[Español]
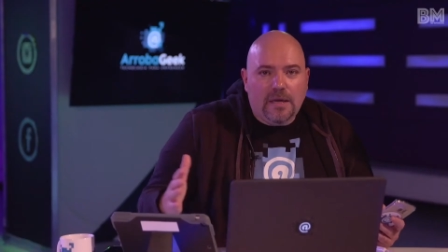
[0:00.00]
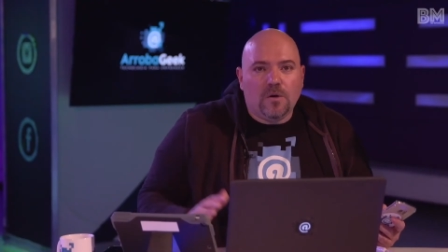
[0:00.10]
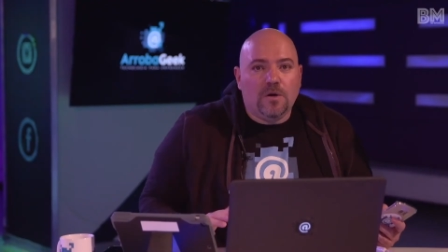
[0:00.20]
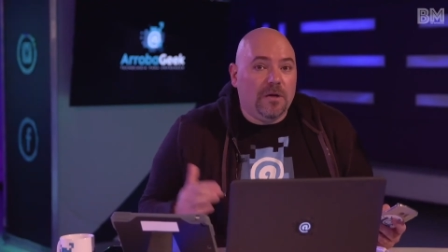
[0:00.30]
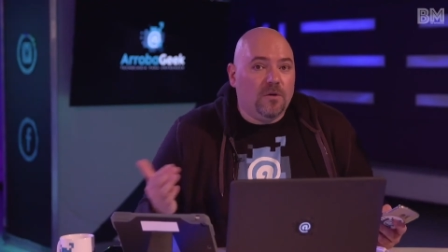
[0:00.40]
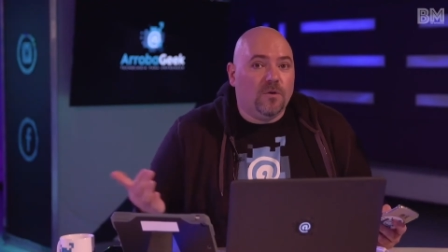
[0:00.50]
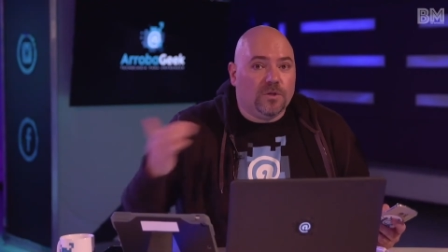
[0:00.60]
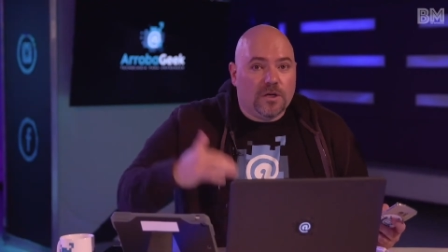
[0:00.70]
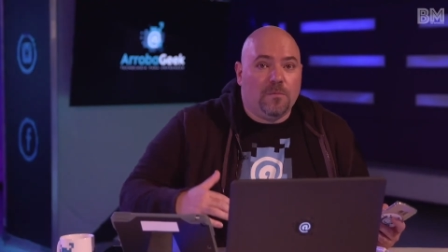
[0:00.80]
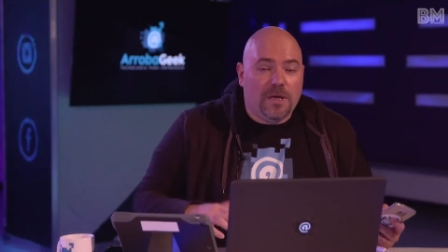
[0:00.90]
hijo, y mi hijo lo
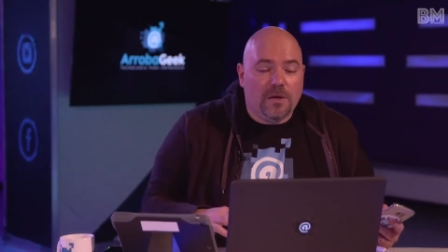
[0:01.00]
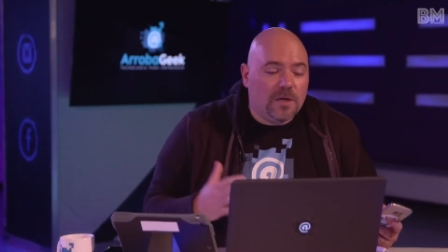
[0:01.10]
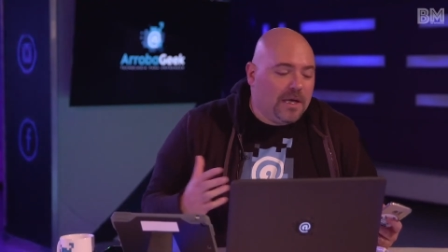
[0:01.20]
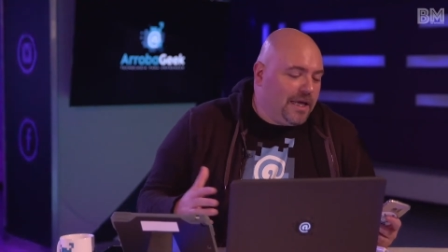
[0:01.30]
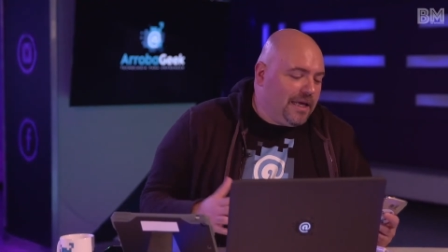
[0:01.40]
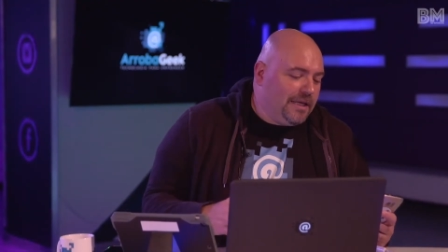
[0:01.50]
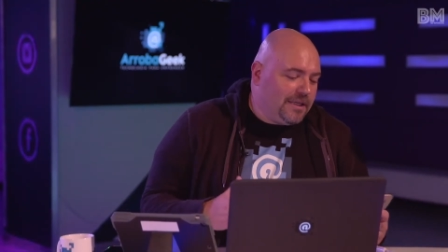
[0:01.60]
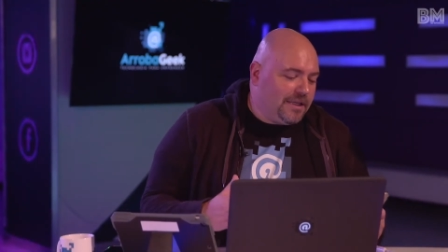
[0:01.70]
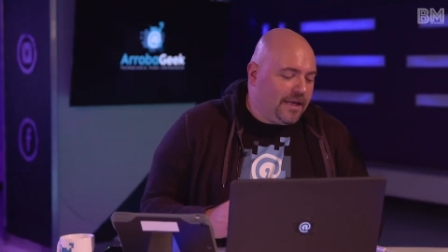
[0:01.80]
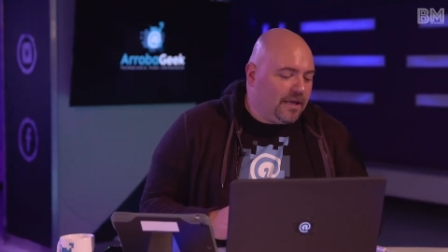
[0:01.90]
usa conmigo. Y
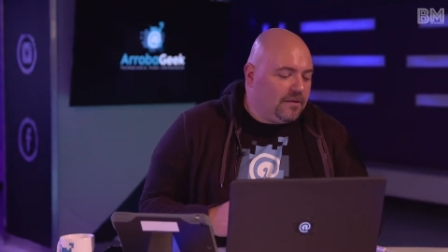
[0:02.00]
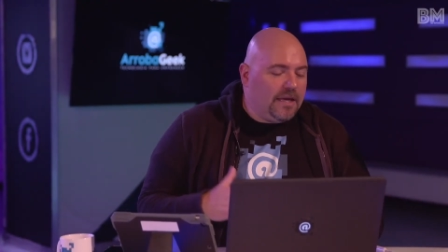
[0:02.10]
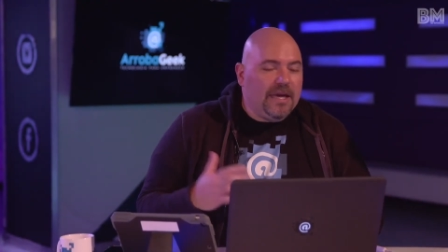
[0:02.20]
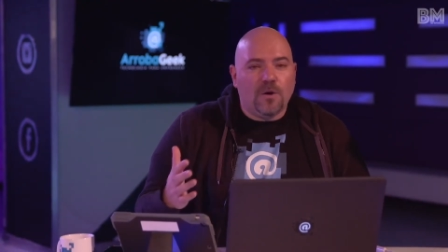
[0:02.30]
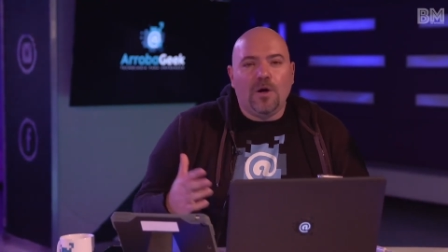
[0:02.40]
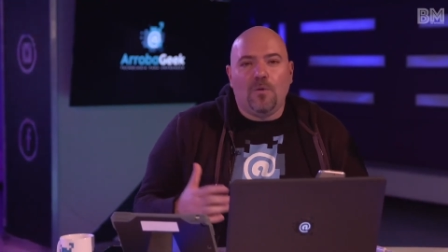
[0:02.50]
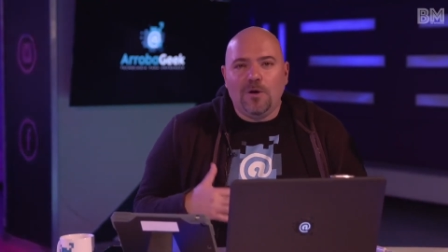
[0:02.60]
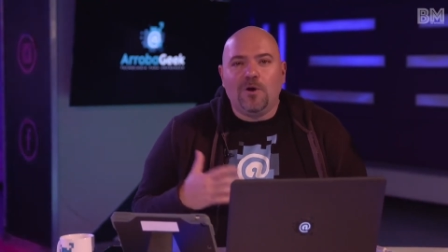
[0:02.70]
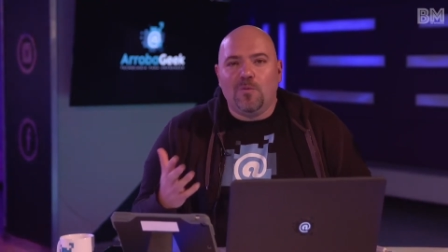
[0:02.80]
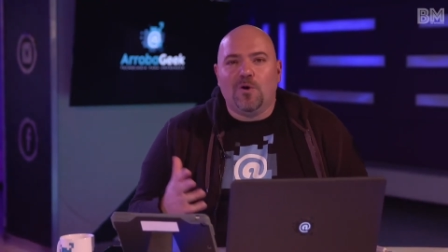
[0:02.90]
si tienen hijos, es
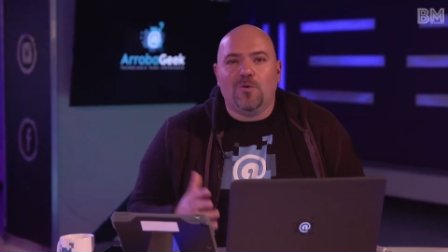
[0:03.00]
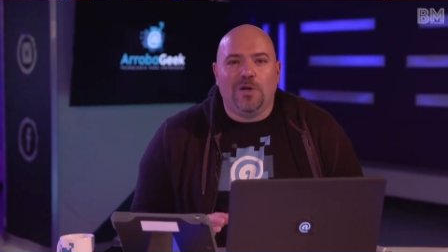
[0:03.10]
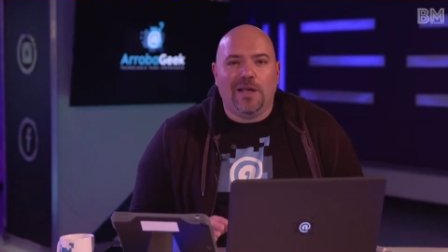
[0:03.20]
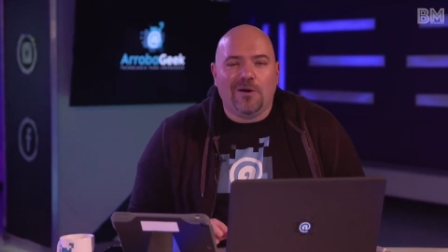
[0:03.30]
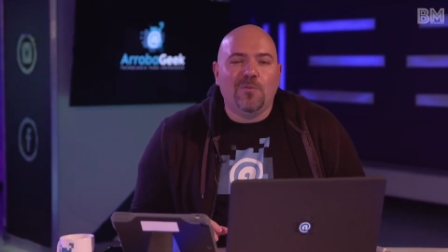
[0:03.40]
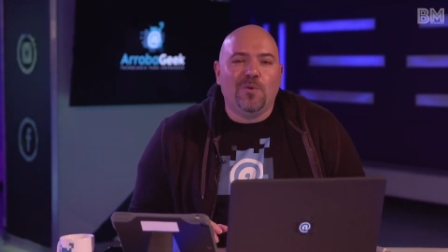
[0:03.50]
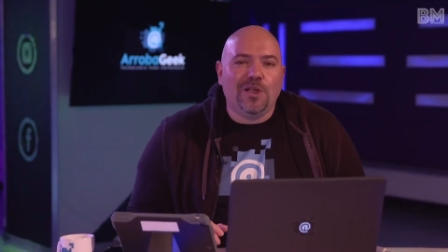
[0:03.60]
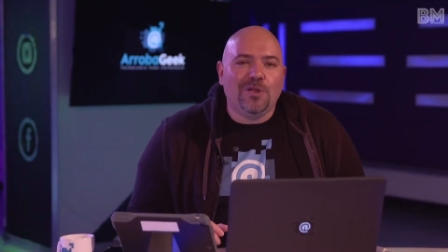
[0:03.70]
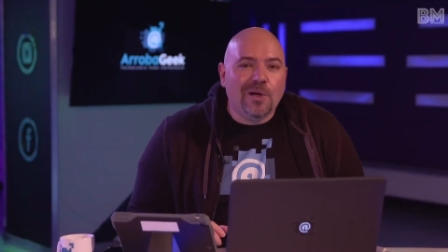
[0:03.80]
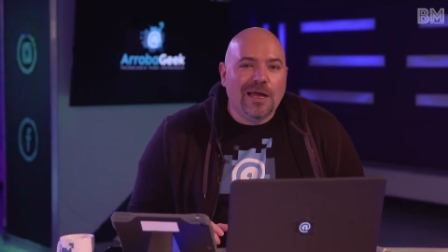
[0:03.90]
bueno como comunicarnos un
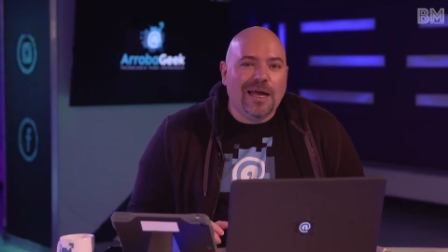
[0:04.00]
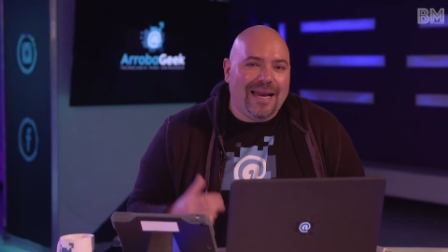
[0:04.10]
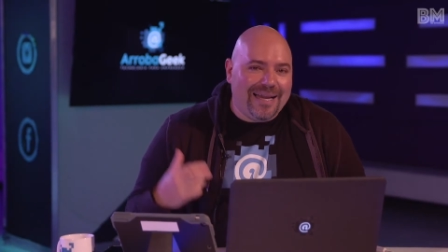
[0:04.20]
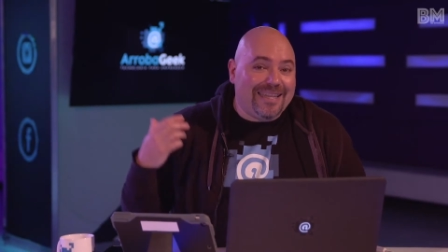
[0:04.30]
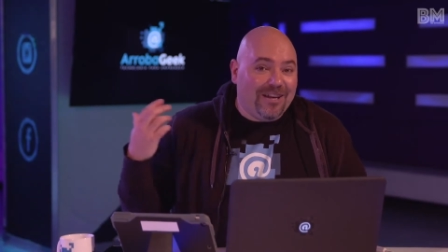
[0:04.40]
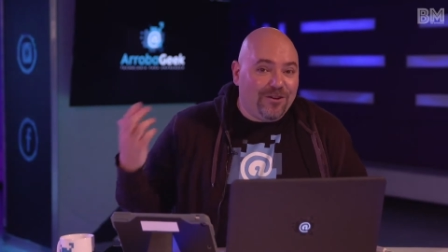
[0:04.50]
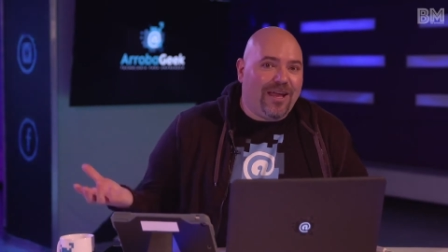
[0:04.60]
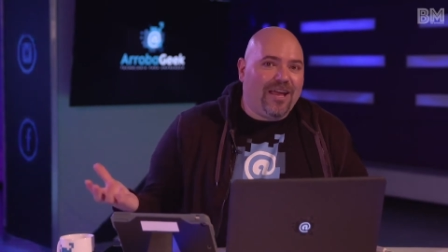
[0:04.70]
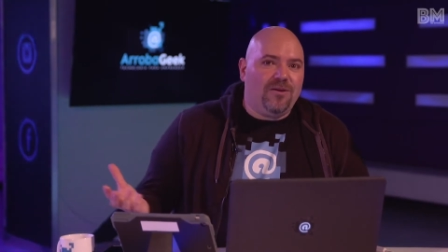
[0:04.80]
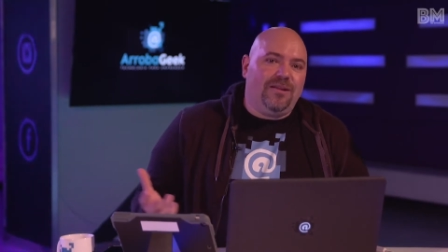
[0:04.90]
poquito al estilo
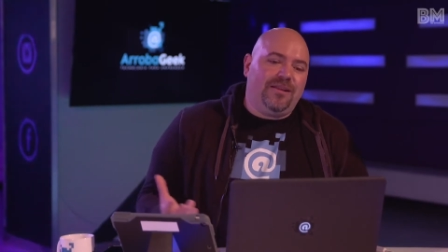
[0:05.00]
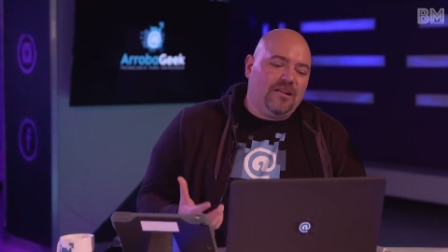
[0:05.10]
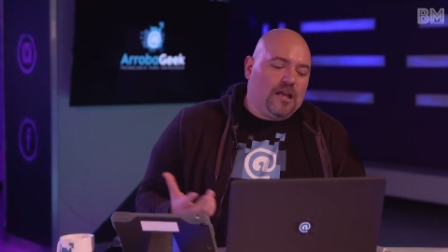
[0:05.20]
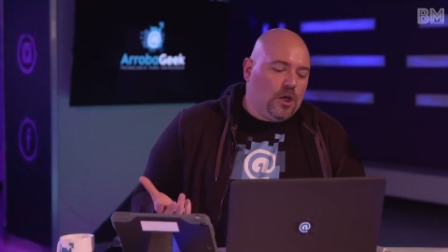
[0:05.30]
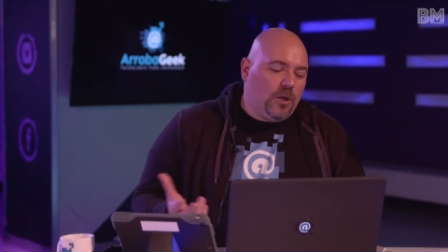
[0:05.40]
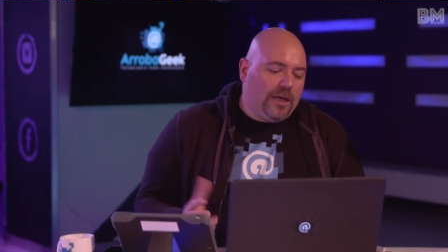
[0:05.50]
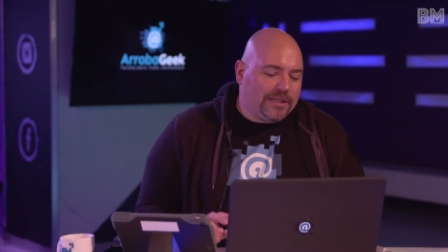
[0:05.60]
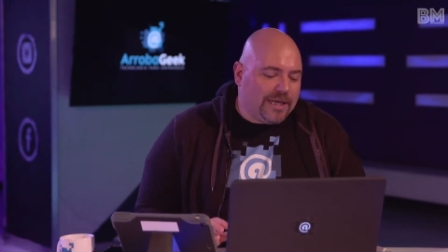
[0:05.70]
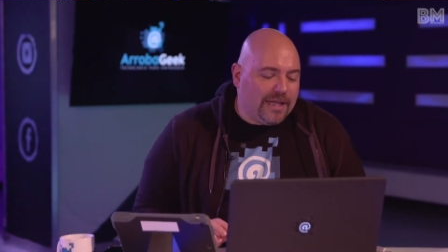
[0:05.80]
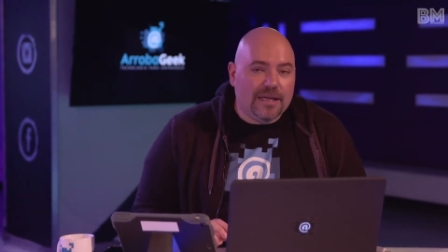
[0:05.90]
de ellos, al estilo de los
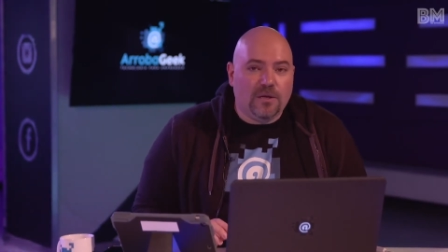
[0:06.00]
adolescentes,